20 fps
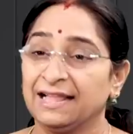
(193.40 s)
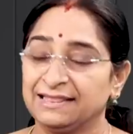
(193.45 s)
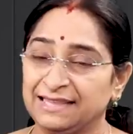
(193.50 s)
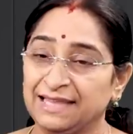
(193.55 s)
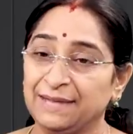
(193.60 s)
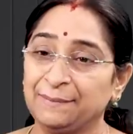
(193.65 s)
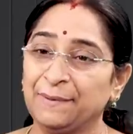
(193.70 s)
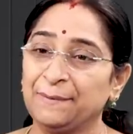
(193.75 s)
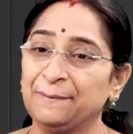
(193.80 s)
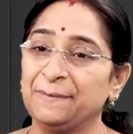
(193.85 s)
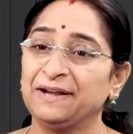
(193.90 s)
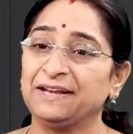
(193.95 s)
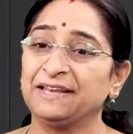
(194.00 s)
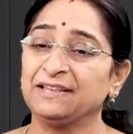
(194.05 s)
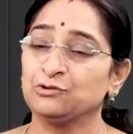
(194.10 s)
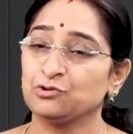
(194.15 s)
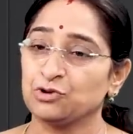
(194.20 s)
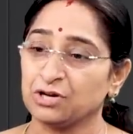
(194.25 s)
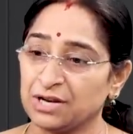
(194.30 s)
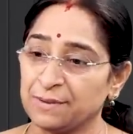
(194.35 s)
ఆ దీపం
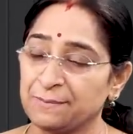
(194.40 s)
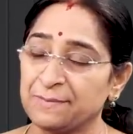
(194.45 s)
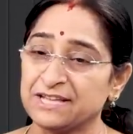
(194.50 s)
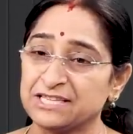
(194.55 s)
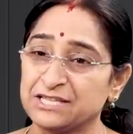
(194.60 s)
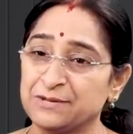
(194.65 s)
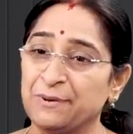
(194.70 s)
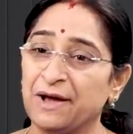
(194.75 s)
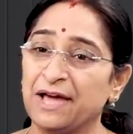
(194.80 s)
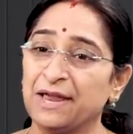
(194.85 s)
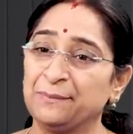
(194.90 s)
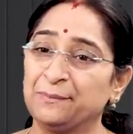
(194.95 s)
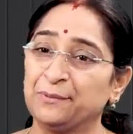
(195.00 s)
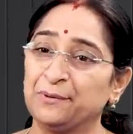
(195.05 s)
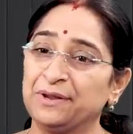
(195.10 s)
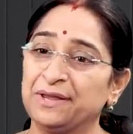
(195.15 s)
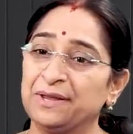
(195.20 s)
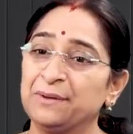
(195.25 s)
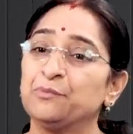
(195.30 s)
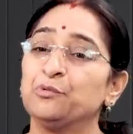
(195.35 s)
పెట్టిన చోట
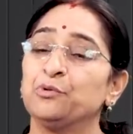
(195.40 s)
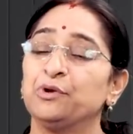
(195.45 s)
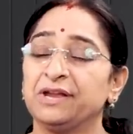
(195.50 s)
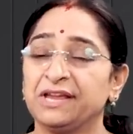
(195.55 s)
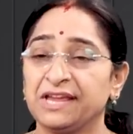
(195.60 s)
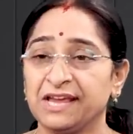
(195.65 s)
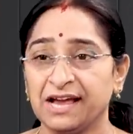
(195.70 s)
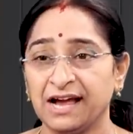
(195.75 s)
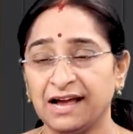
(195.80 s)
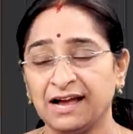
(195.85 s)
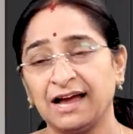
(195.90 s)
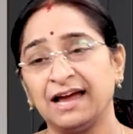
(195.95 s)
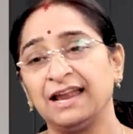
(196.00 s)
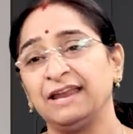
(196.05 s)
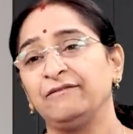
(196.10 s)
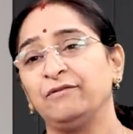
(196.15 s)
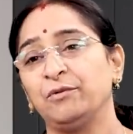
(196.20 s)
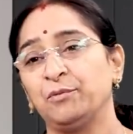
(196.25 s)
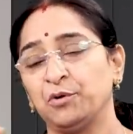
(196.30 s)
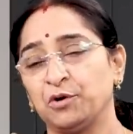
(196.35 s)
మసిబారిపోయి మురికిగా
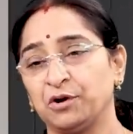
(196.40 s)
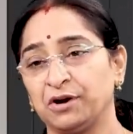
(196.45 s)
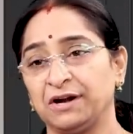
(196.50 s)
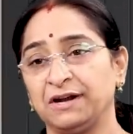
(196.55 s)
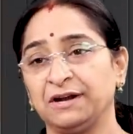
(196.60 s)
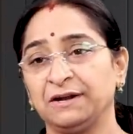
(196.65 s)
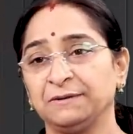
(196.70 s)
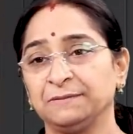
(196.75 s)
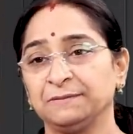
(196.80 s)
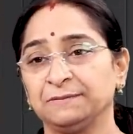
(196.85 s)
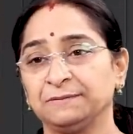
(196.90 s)
కానివ్వబోకండి